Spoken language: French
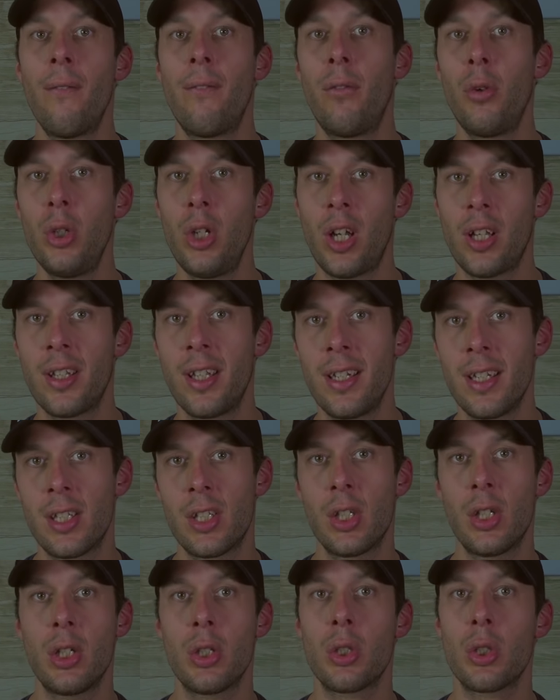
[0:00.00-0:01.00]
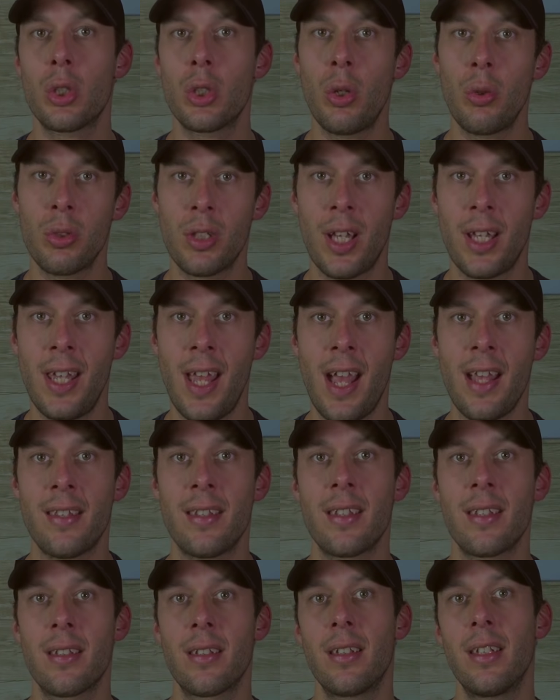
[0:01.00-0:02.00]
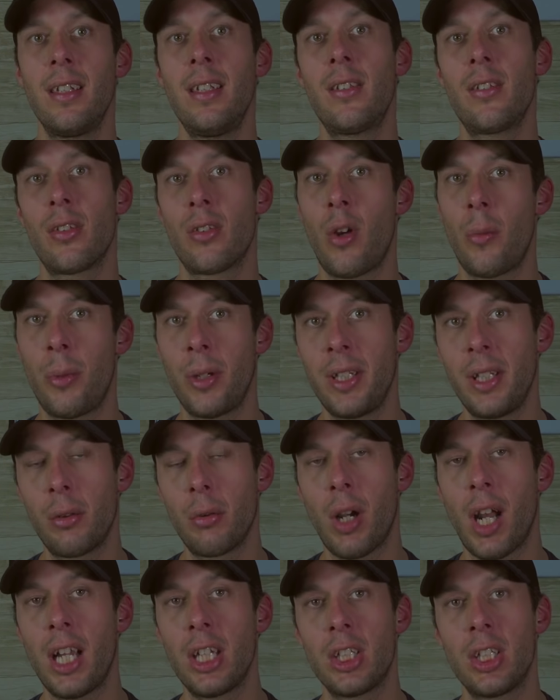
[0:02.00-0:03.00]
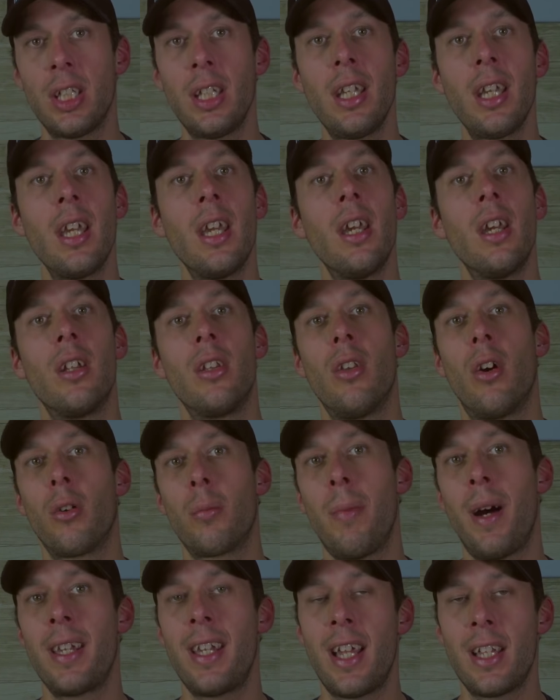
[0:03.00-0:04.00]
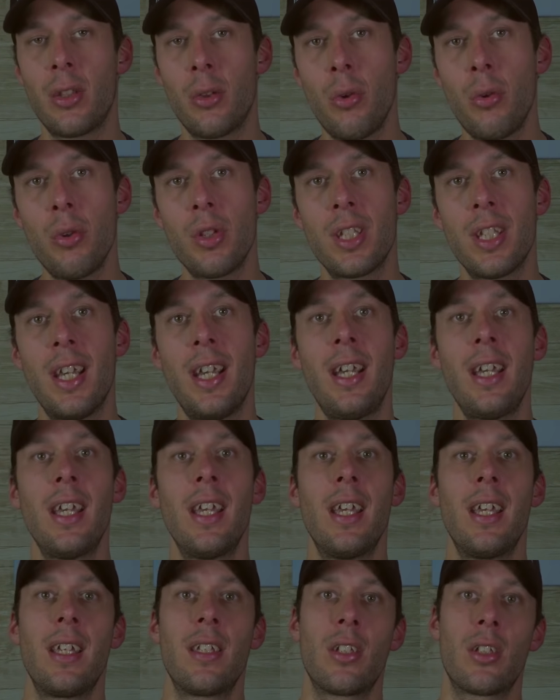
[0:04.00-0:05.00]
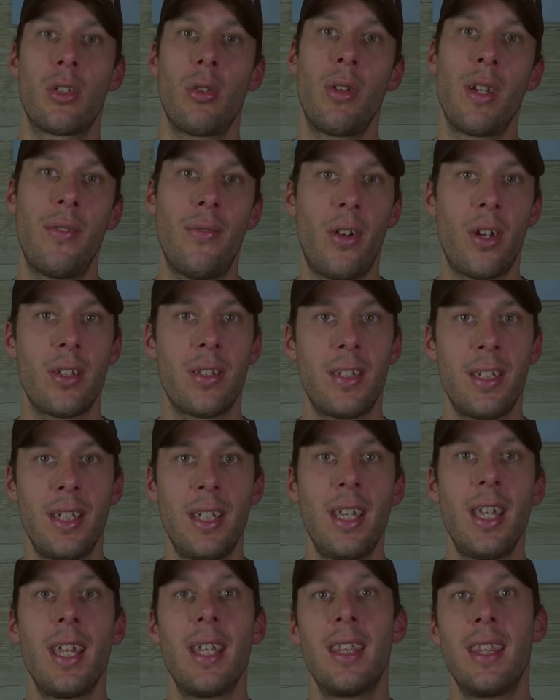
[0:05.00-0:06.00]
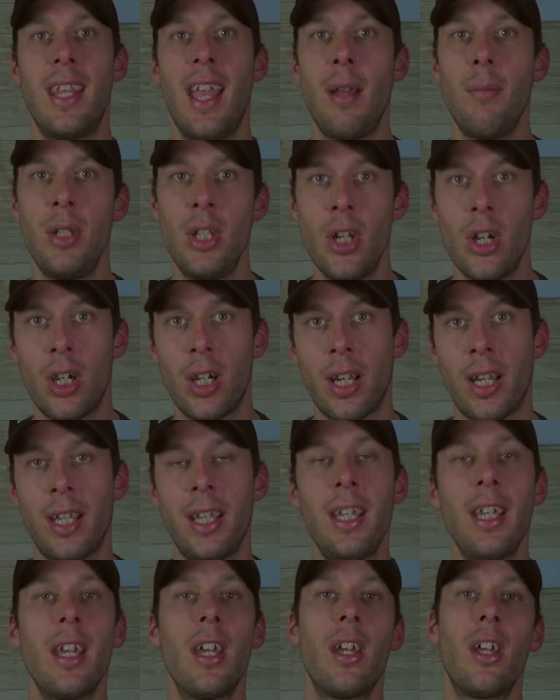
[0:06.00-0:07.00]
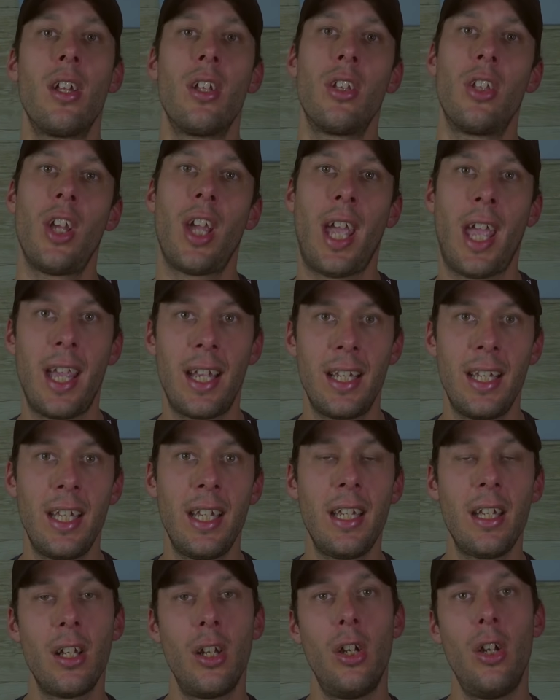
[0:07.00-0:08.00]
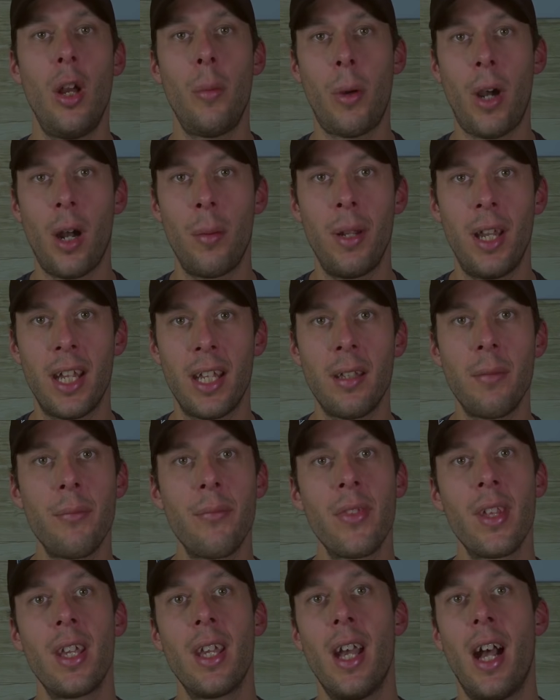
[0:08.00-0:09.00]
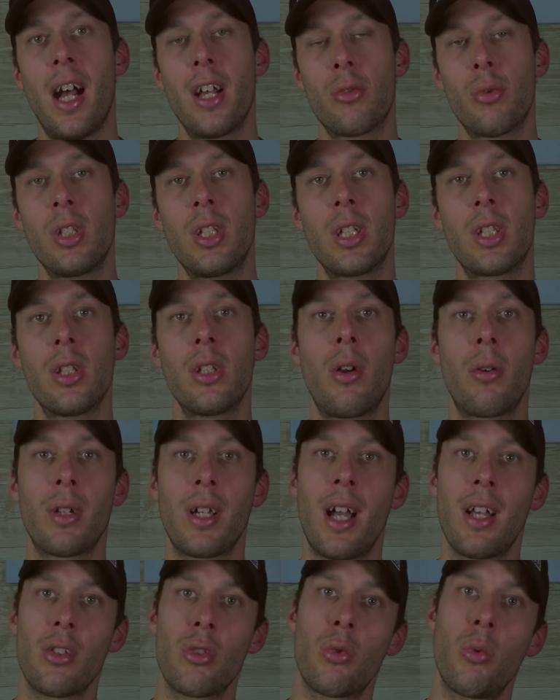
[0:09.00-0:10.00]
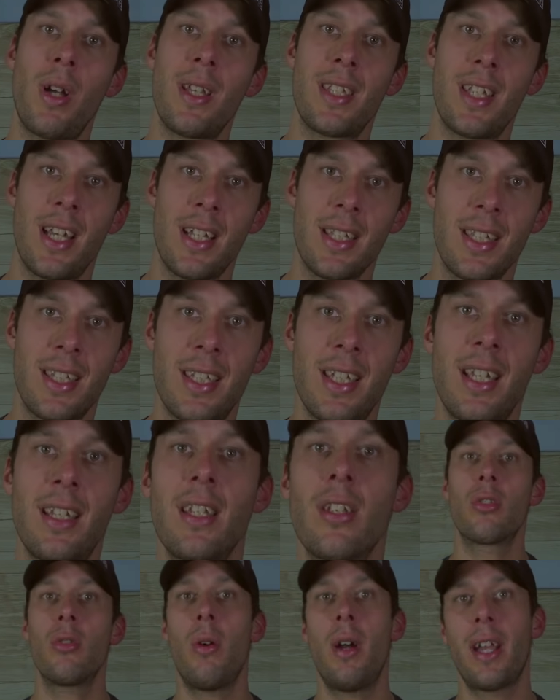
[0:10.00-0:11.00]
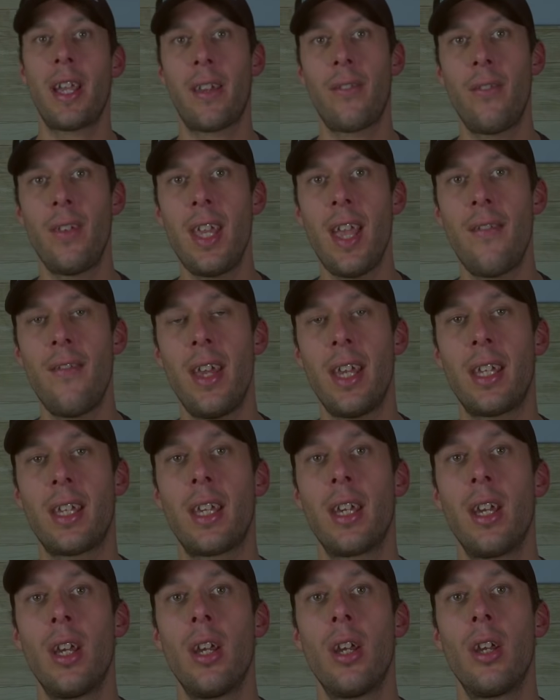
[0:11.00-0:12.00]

faut leur donner ça, sont tenaces. Ils ne se sont pas découragés. Donc pendant deux ans, ils se sont efforcés d'améliorer, de régler le problème. Ensuite de ça, donc en 67, ils sont arrivés avec